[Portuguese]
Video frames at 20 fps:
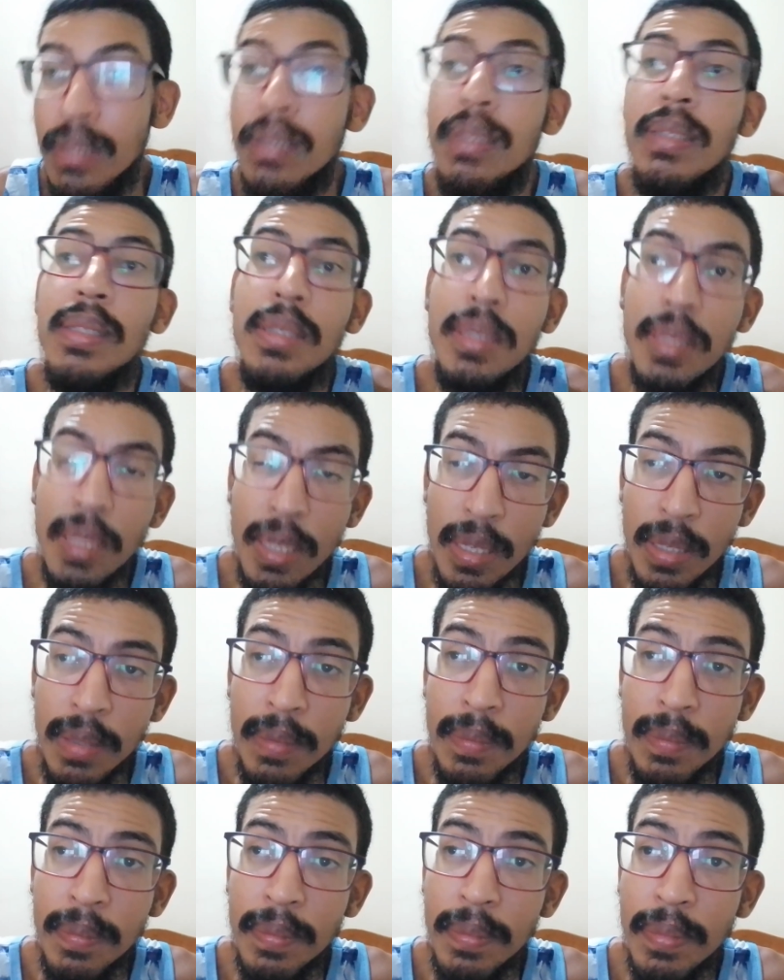
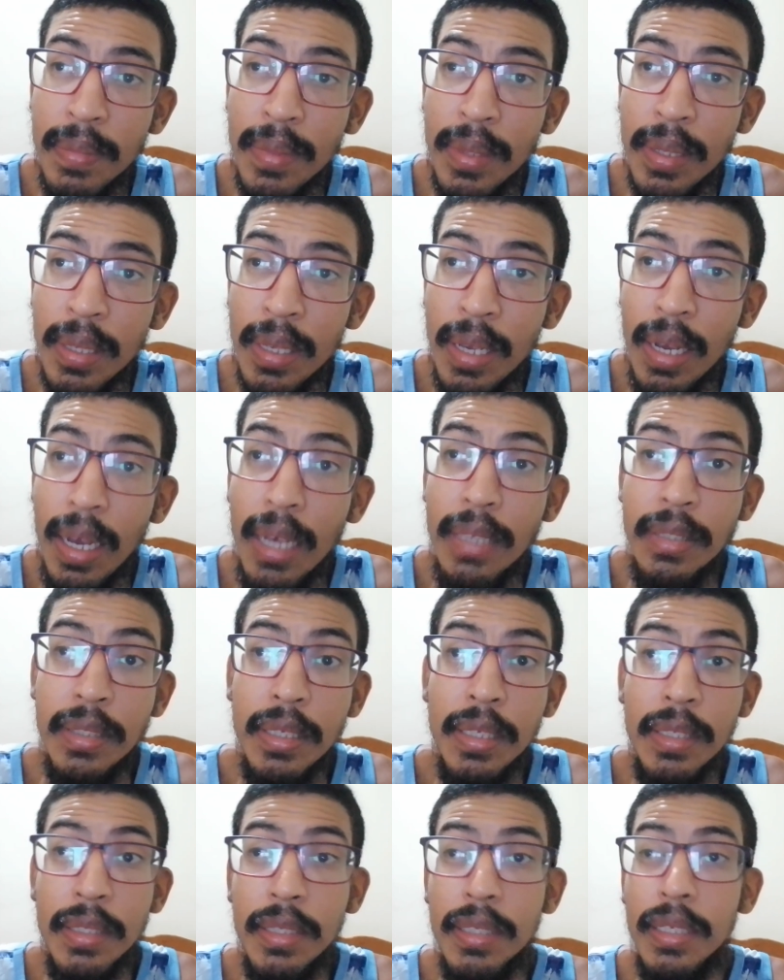Sim, a
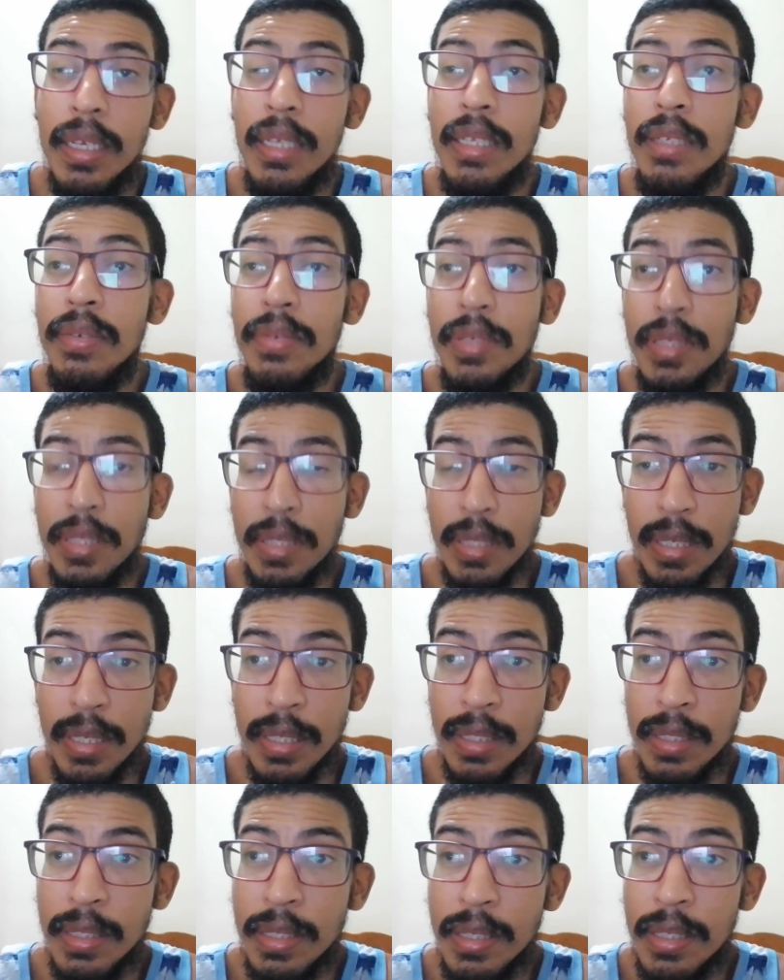gente que é
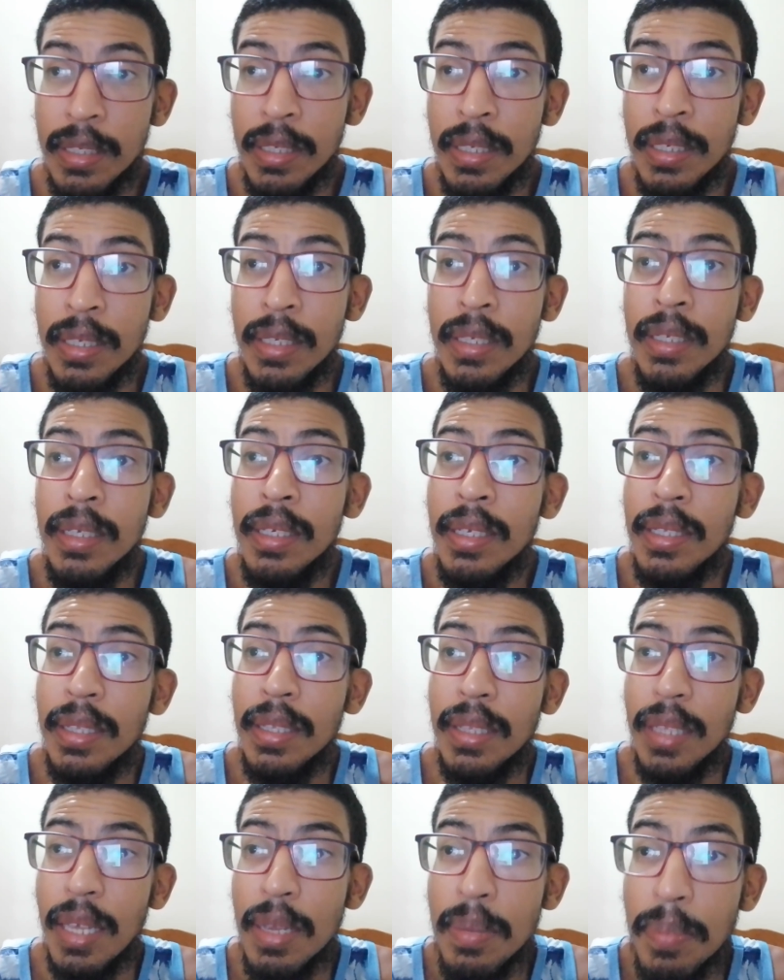deficiente
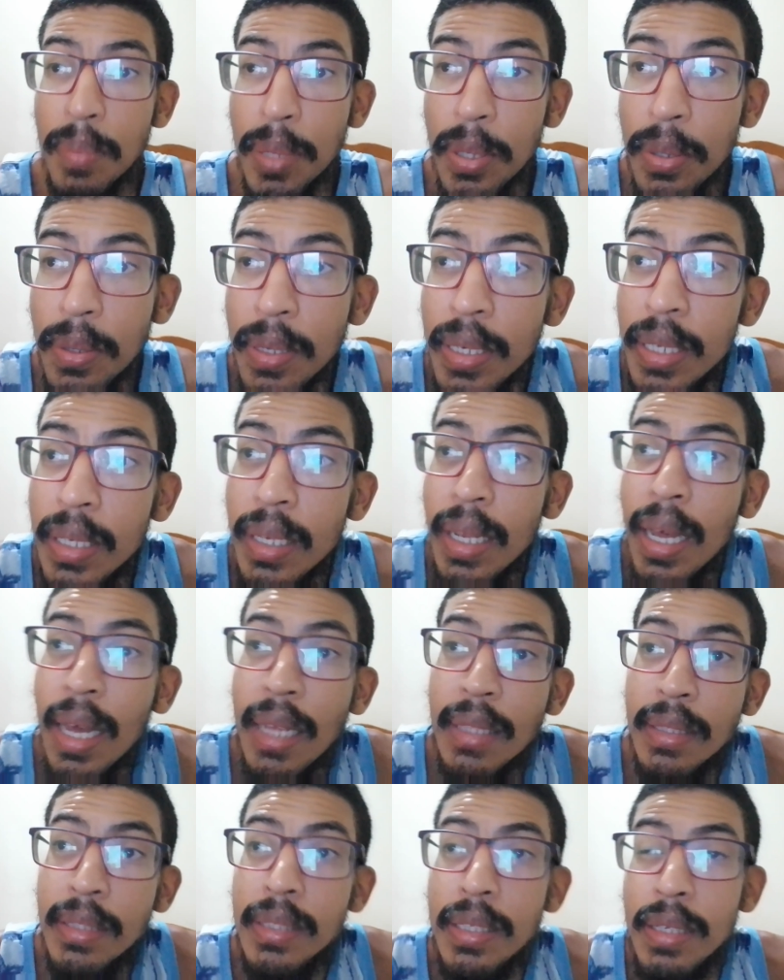tem
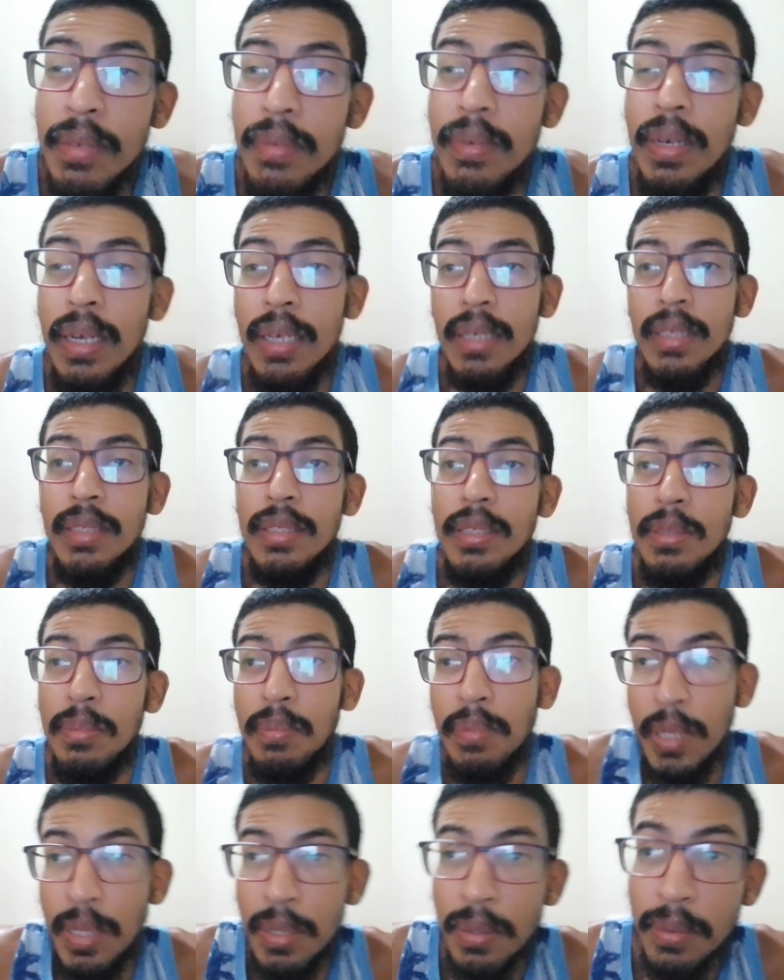prioridades em vagas de
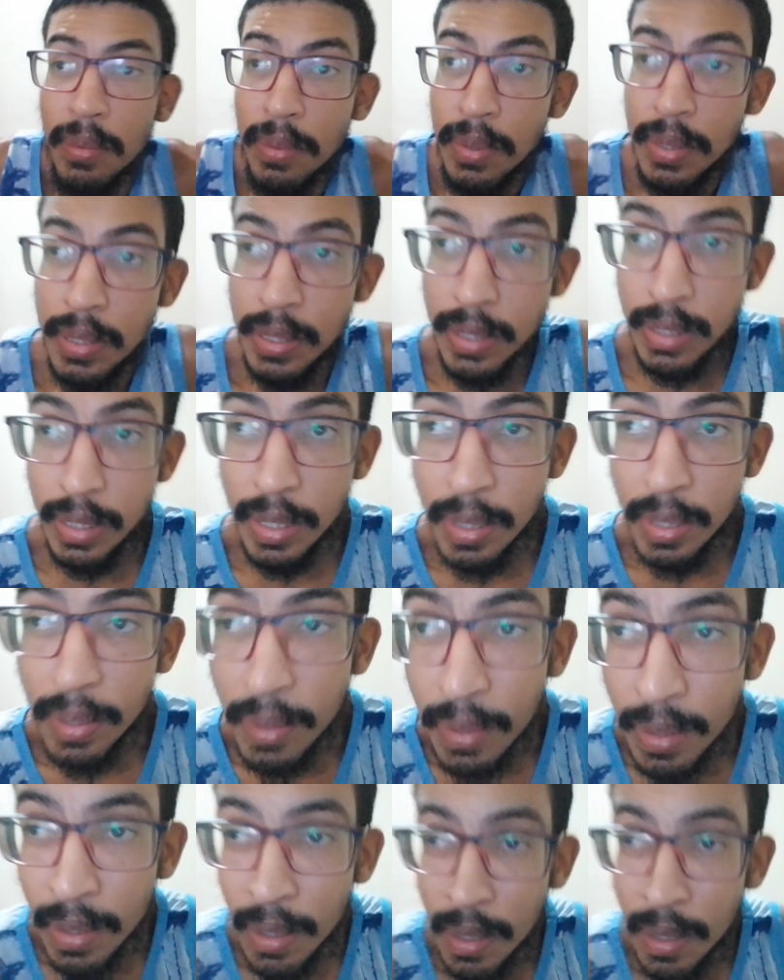emprego, sim.